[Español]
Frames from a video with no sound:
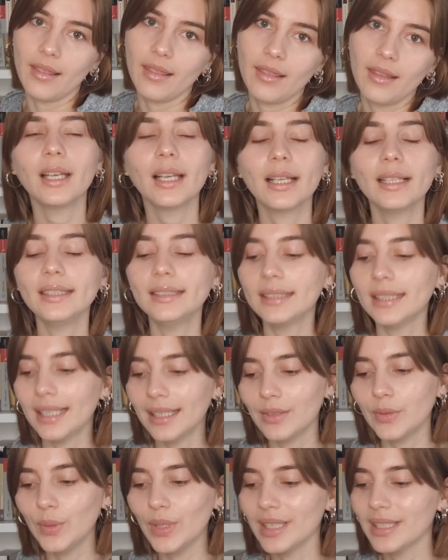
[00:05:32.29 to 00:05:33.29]
La
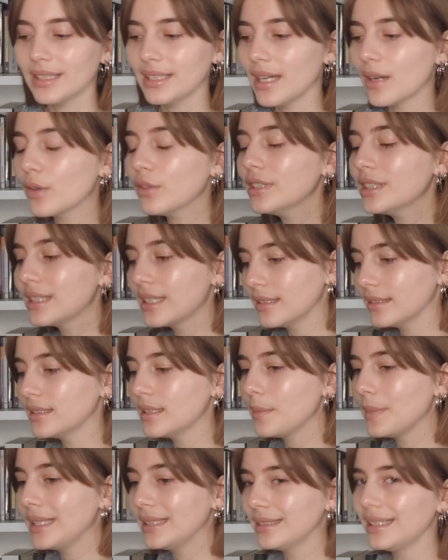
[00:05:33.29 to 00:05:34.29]
literatura está
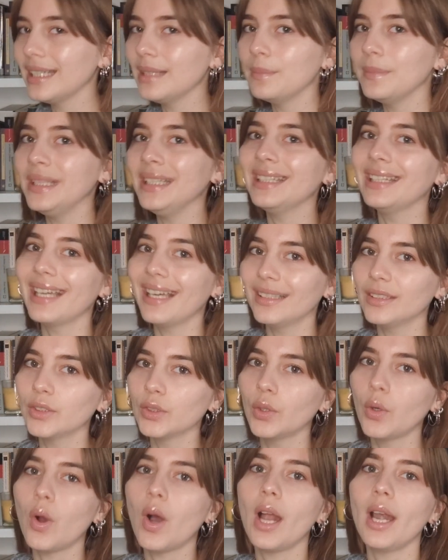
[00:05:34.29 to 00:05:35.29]
constantemente
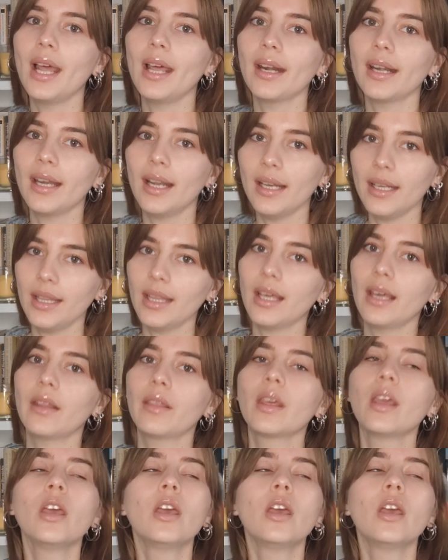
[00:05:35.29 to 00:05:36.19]
imitando a la realidad.